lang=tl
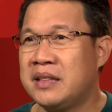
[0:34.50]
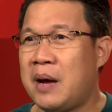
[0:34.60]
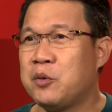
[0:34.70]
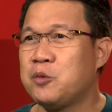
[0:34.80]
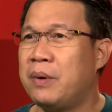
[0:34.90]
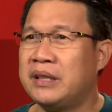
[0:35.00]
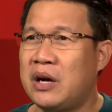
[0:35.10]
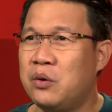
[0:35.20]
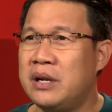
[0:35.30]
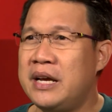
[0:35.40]
Tapos
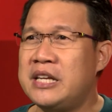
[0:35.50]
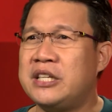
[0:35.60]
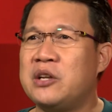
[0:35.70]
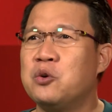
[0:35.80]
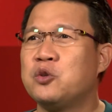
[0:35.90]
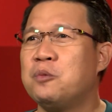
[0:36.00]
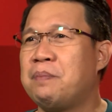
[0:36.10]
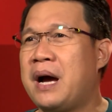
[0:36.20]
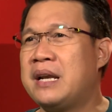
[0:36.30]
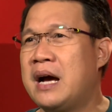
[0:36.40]
bandang huli
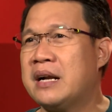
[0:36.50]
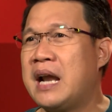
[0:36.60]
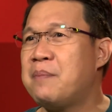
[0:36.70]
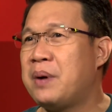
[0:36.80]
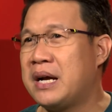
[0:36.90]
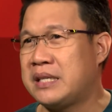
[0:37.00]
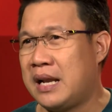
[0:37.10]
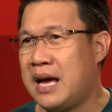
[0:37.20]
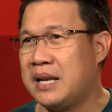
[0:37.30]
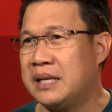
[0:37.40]
isinusumpa na ang
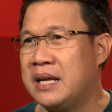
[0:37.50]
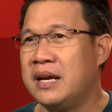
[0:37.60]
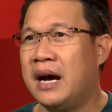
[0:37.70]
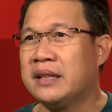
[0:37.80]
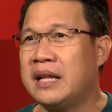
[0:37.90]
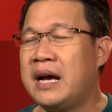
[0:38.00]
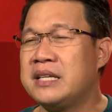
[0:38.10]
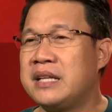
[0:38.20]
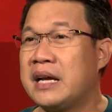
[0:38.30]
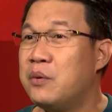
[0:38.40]
napakasalan at
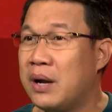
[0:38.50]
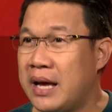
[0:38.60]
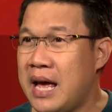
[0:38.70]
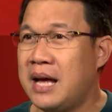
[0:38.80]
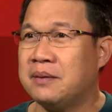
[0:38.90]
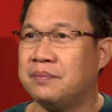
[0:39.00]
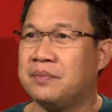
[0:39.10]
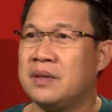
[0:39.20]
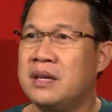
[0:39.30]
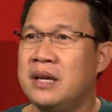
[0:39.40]
nais ng hiwalayan.
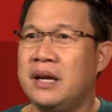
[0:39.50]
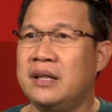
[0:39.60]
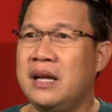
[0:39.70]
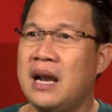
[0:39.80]
Hindi